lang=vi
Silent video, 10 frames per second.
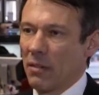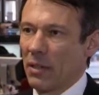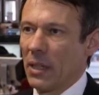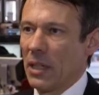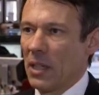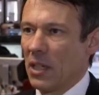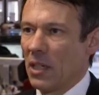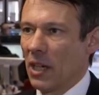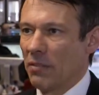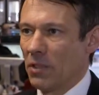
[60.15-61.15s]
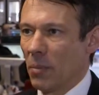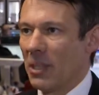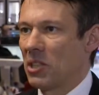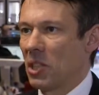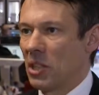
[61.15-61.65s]
Nhưng các cải cách này
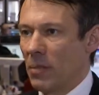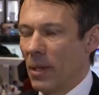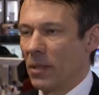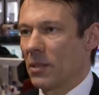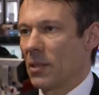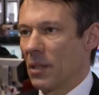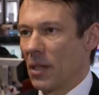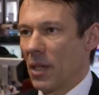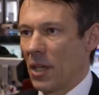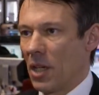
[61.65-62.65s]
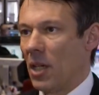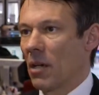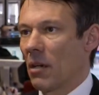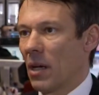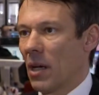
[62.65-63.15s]
không giải quyết vấn đề ngắn
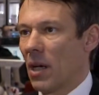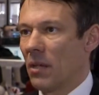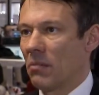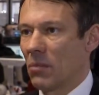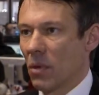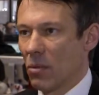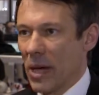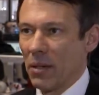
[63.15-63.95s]
hạn của Pháp, đó